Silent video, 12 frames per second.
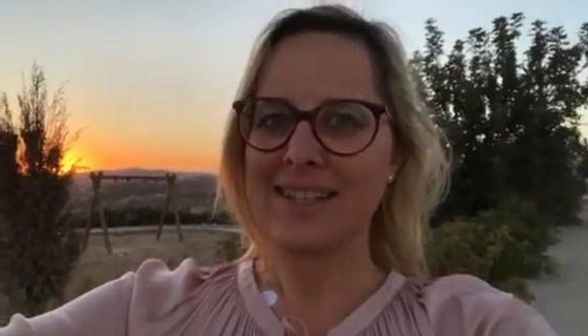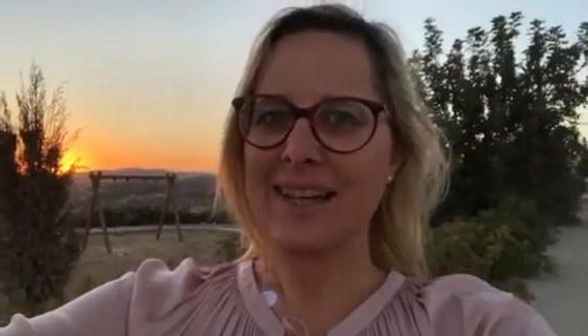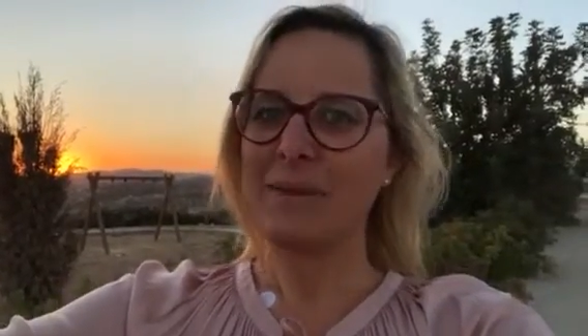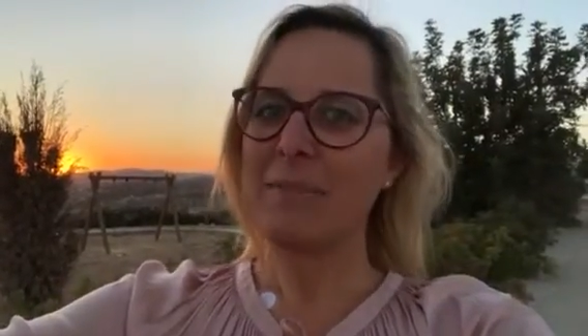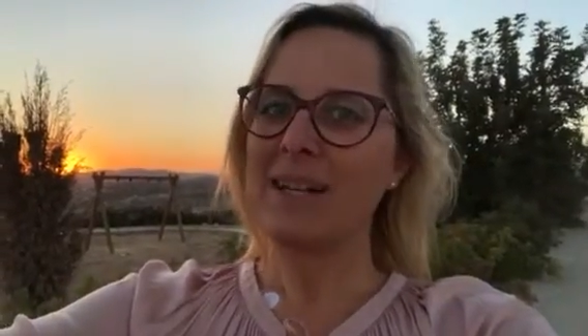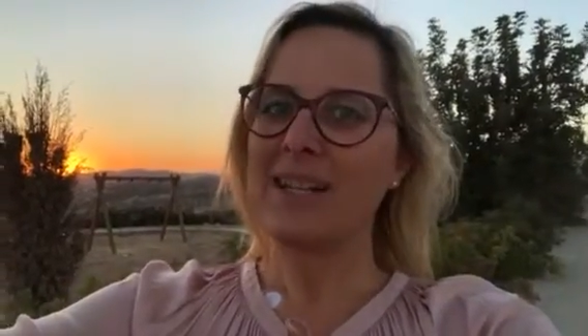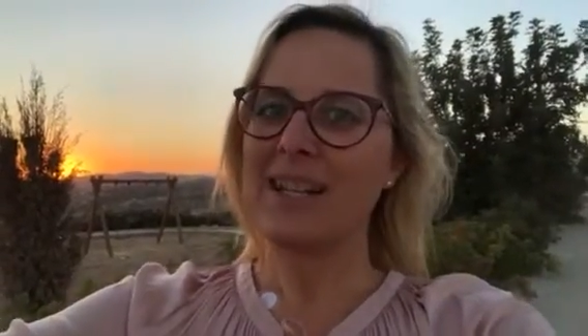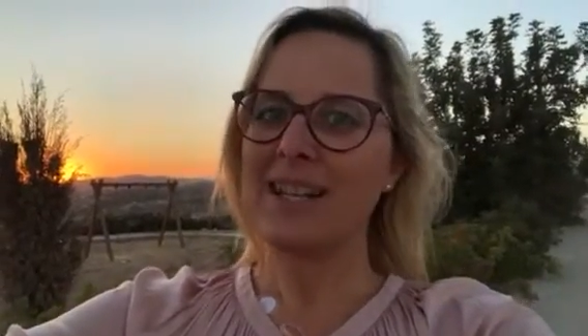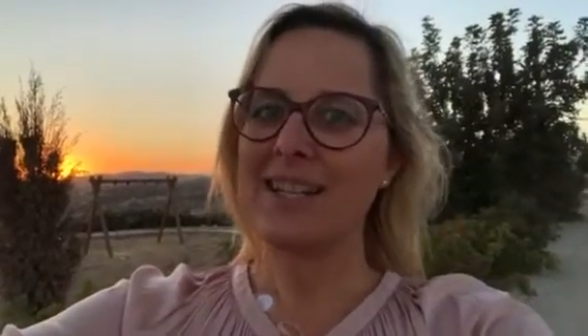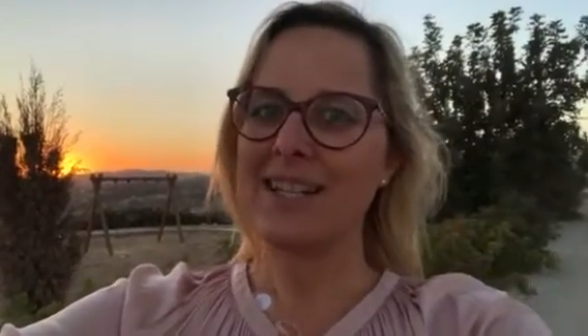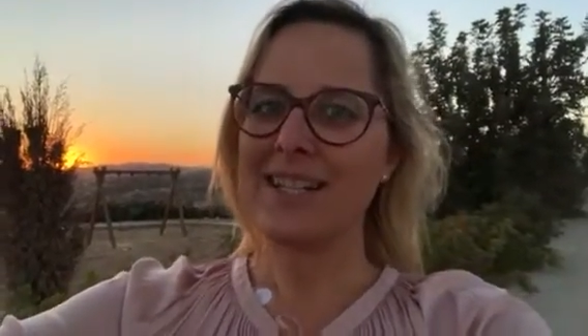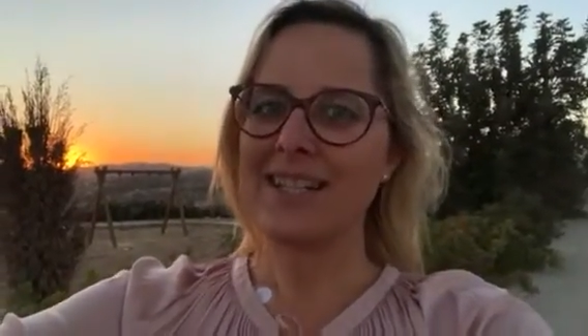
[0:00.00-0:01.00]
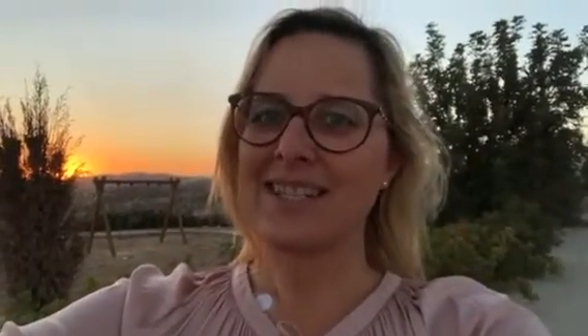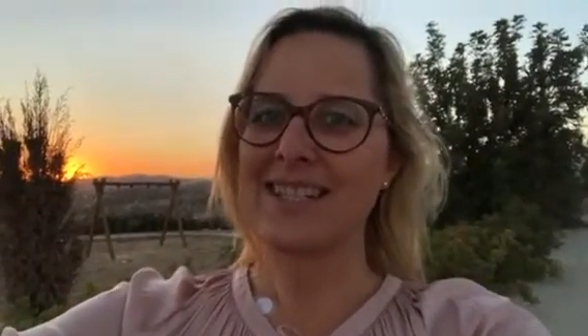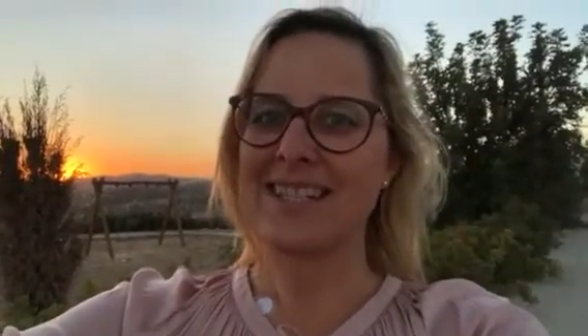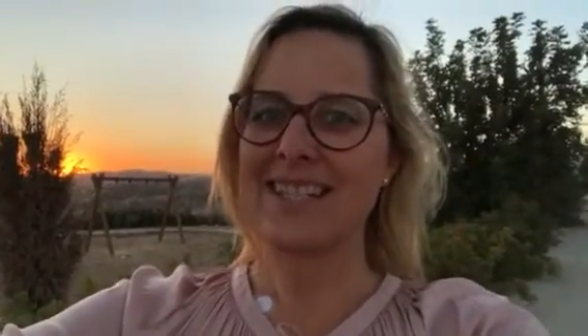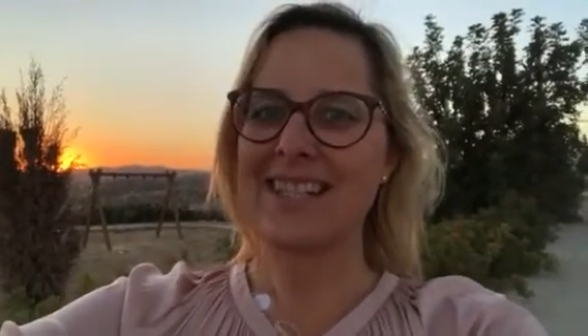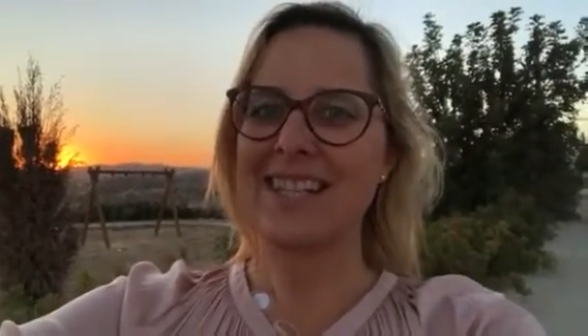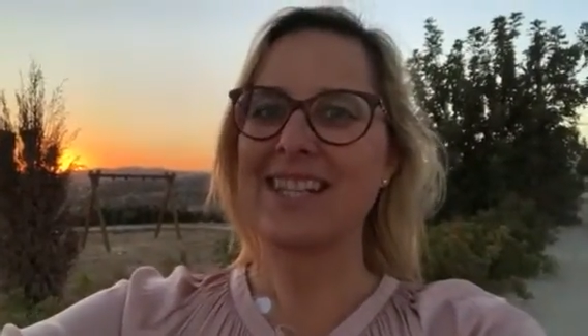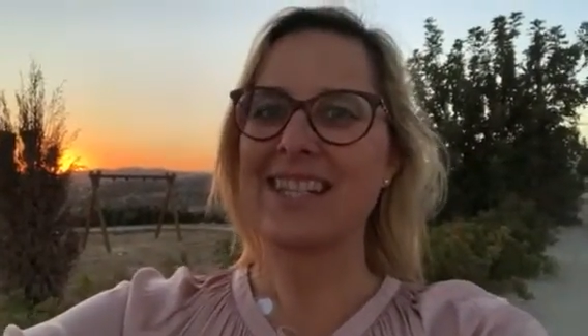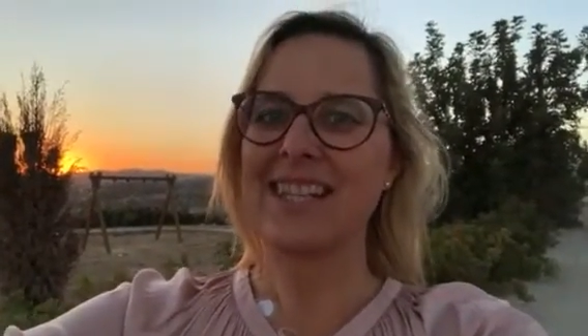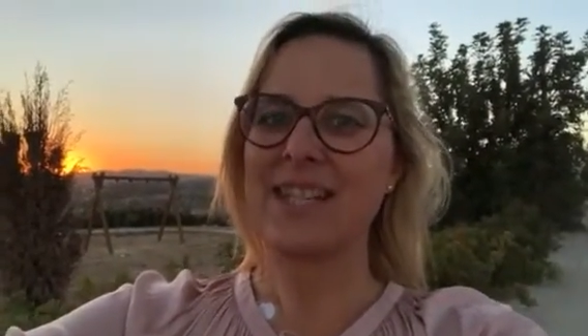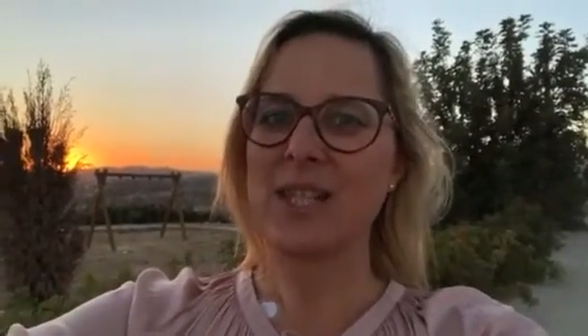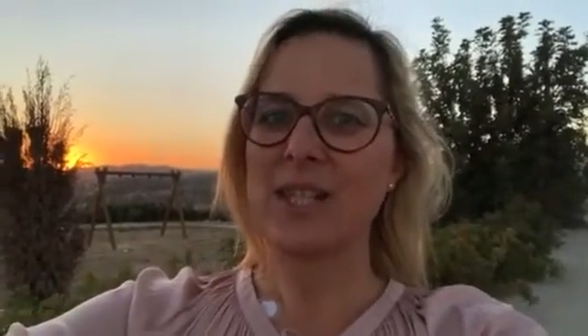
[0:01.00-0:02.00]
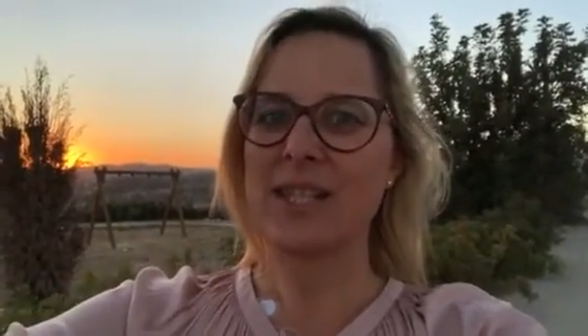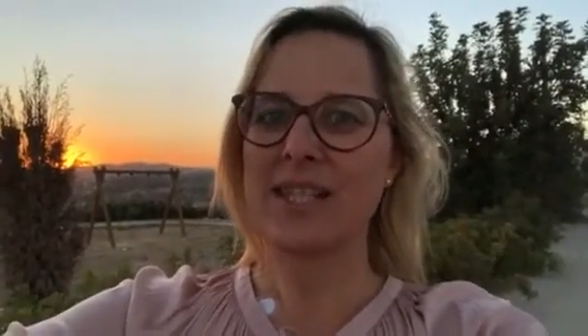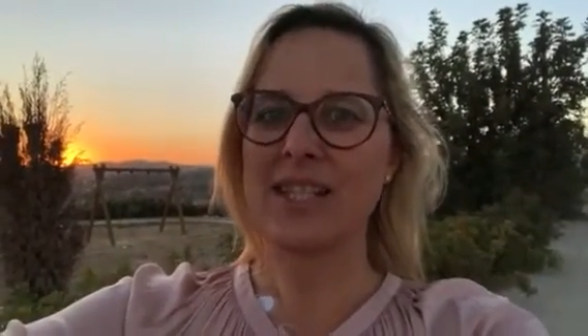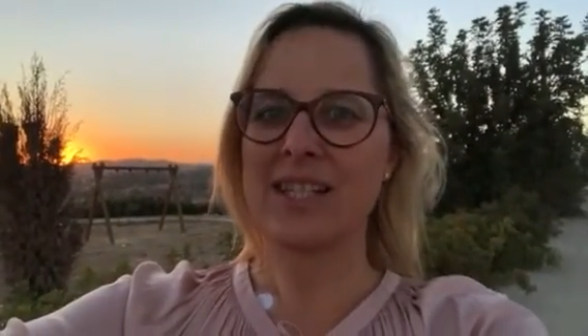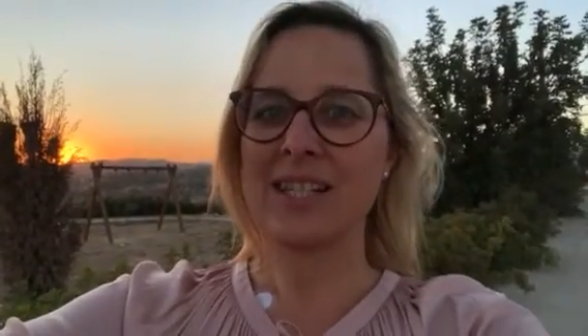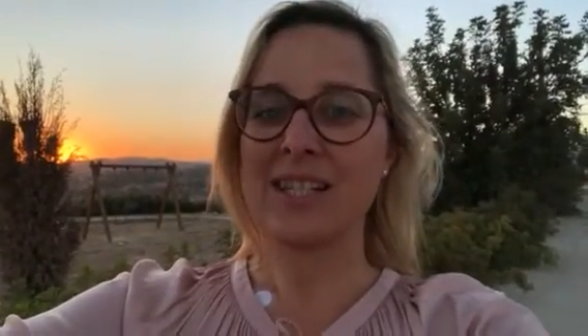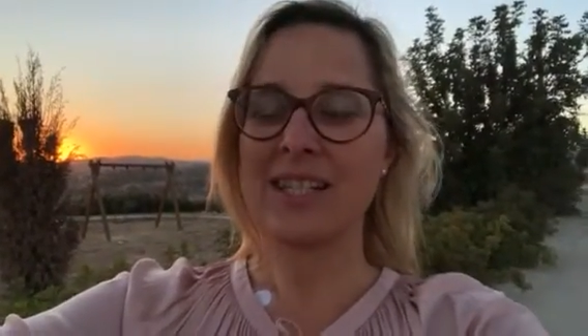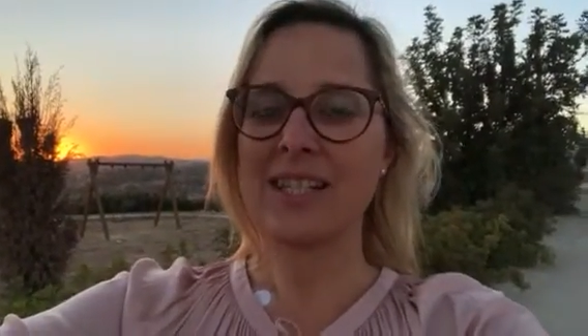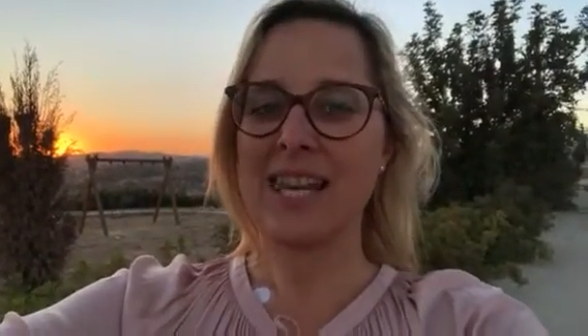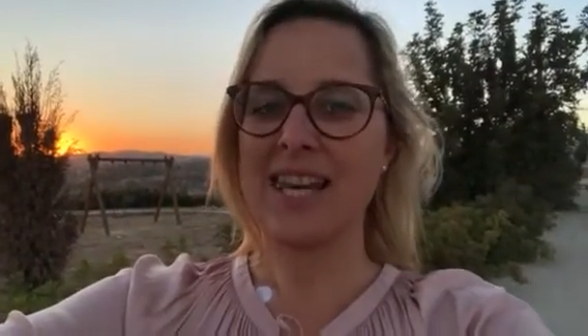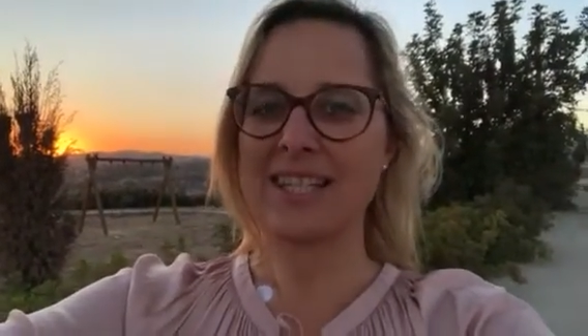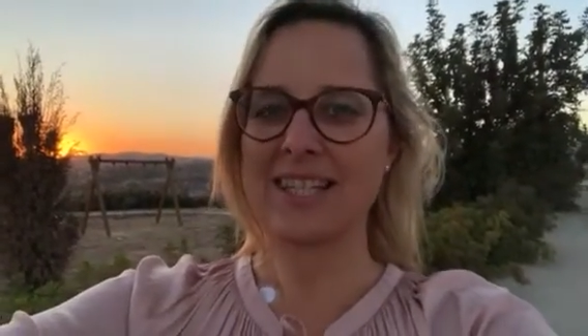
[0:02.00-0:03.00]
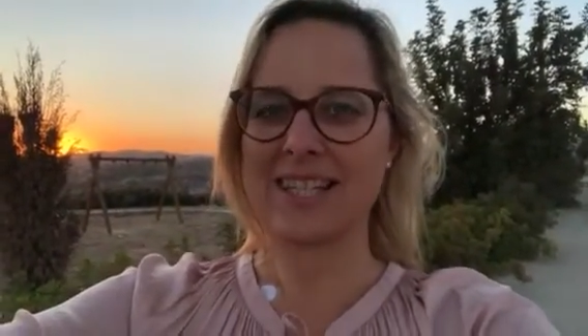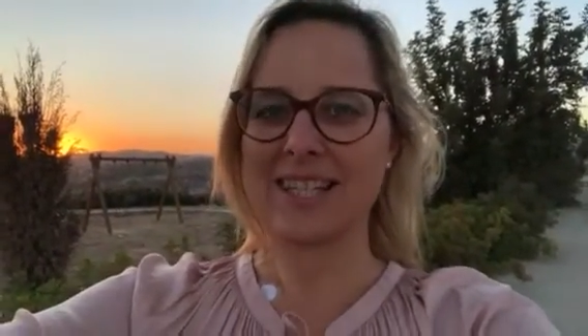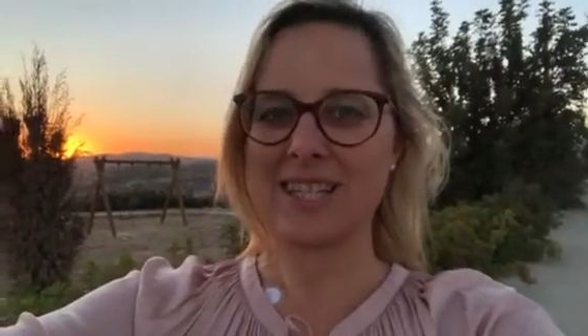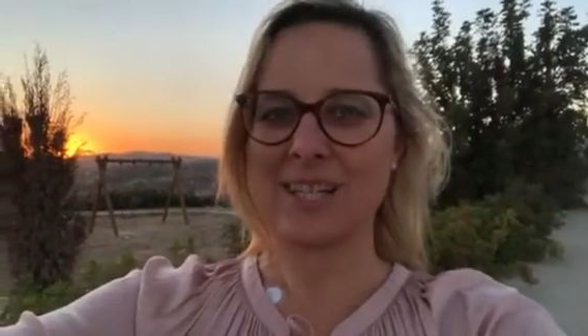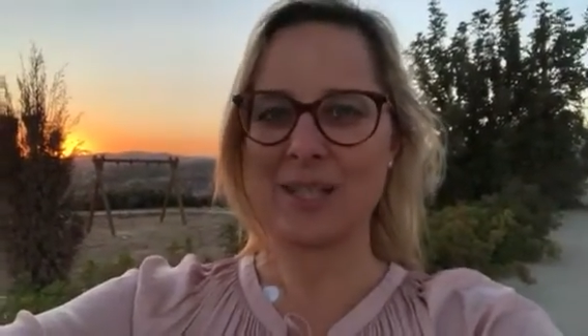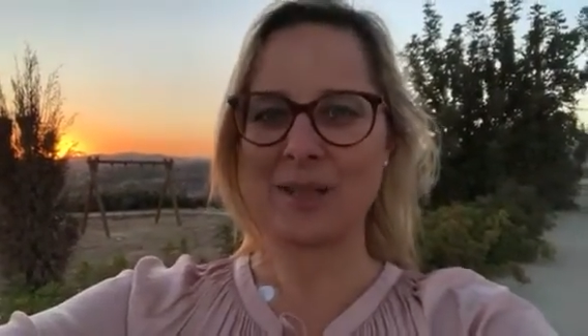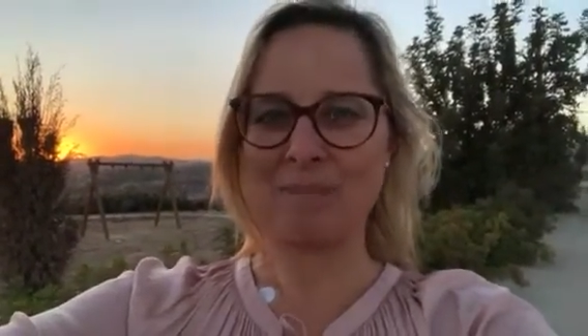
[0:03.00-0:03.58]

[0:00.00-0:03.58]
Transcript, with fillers: Dankbarkeit, das ist die Essenz des Herzens.